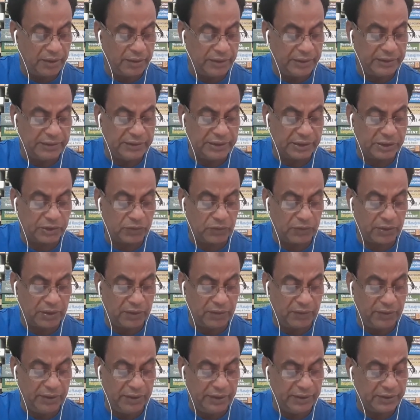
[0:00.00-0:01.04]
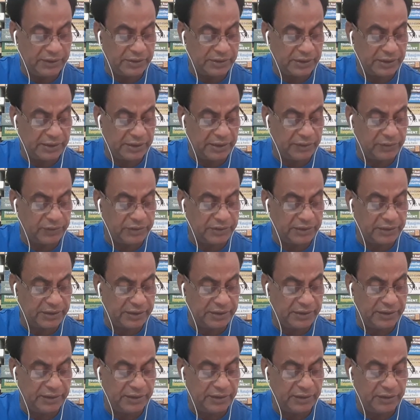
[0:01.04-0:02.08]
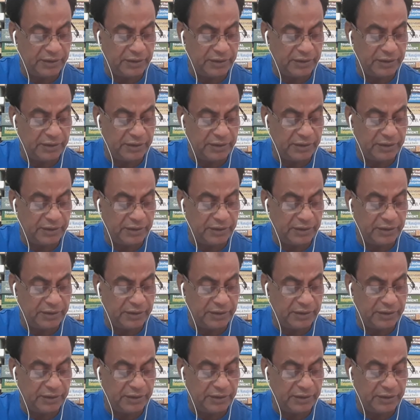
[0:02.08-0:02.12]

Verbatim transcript: নির্দেশ করা হয় সেটাই হচ্ছে কি